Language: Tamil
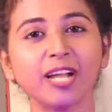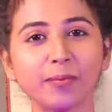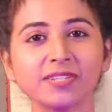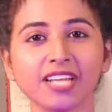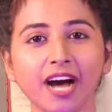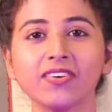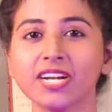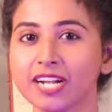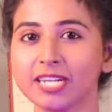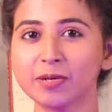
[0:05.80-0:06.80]
நம்ம
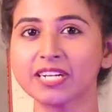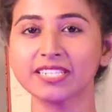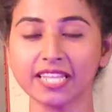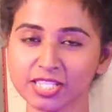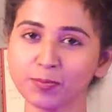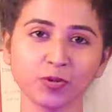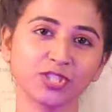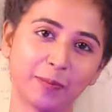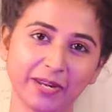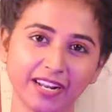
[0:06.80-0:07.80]
சாவர நாள் நமக்கு தெரிஞ்சு
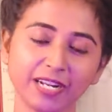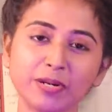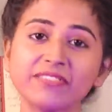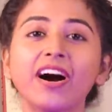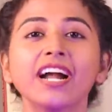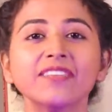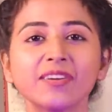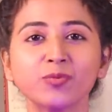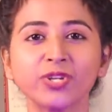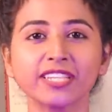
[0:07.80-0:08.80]
போச்சு அப்படின்னா நம்மளால்
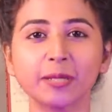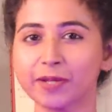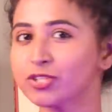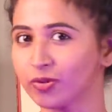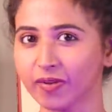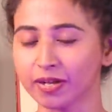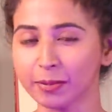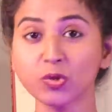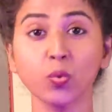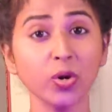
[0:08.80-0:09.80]
வாழவே முடியாது அப்படின்னு சொல்லுவாங்க
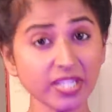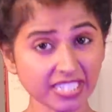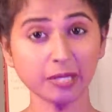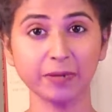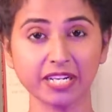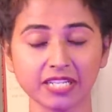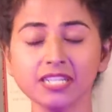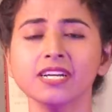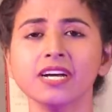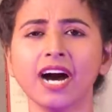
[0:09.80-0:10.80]
பட் ஒரு சில பேருக்கு